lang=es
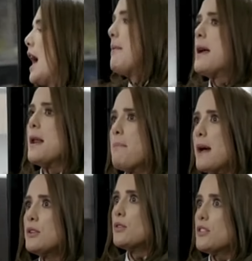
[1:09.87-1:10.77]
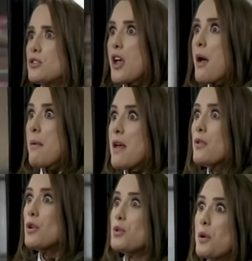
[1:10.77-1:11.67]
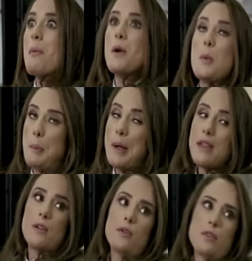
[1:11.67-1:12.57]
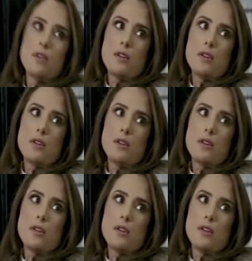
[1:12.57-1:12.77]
A ver, Pato, te estoy hablando de tu hermano Pedro.